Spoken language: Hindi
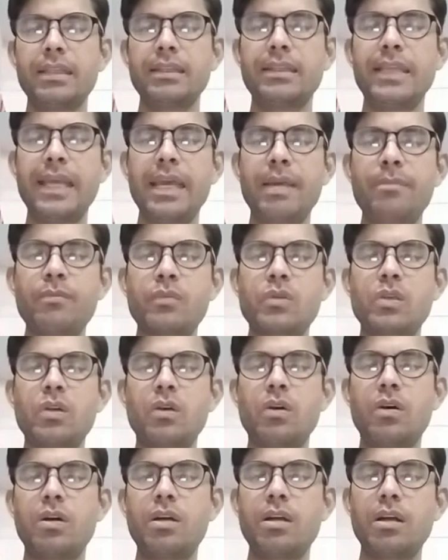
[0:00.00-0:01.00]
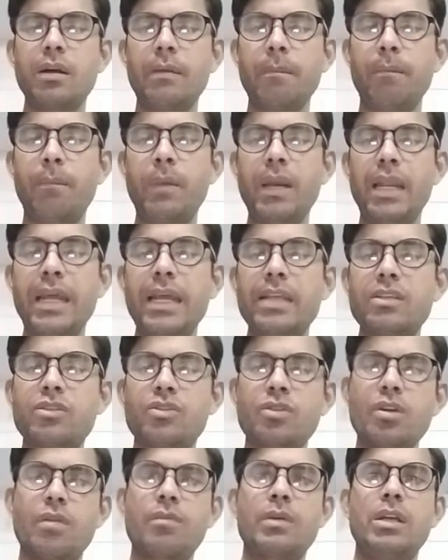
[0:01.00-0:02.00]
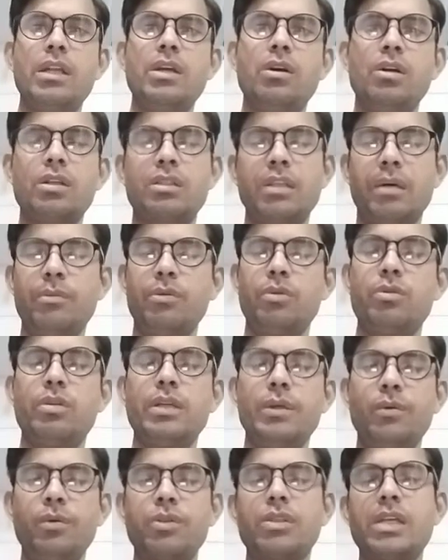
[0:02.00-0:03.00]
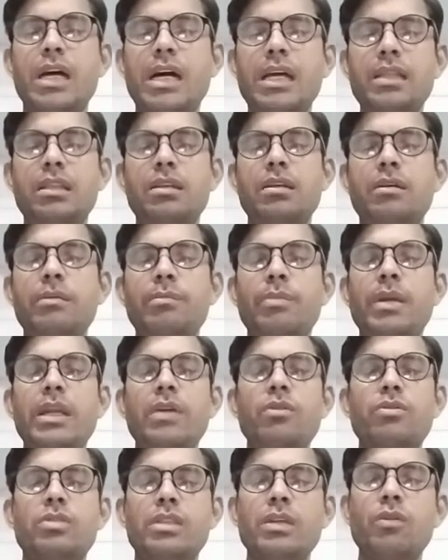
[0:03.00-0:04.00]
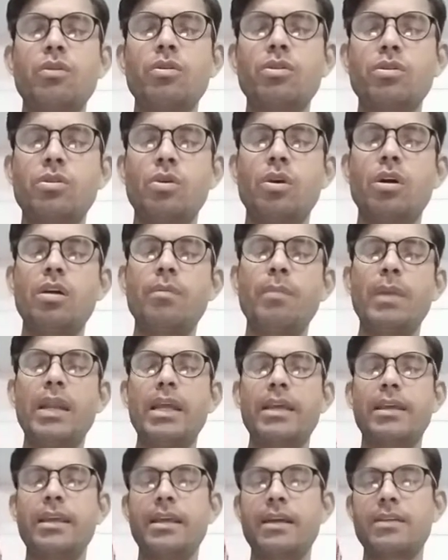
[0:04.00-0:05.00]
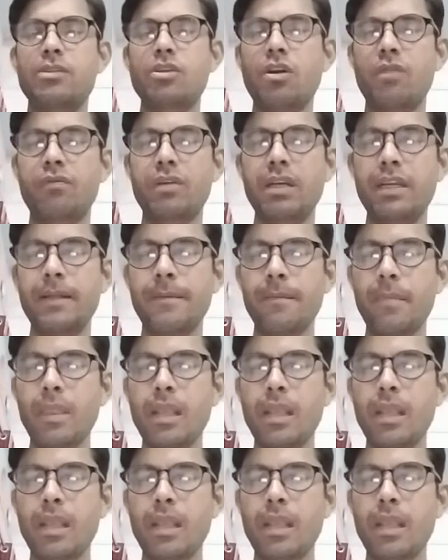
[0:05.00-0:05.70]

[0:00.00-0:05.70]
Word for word: दैम सॉन्ग प्ले सॉफ्टली और तब उन्होंने वो साथ बड़ी उससे वो सॉन्ग प्ले किया सॉफ्टली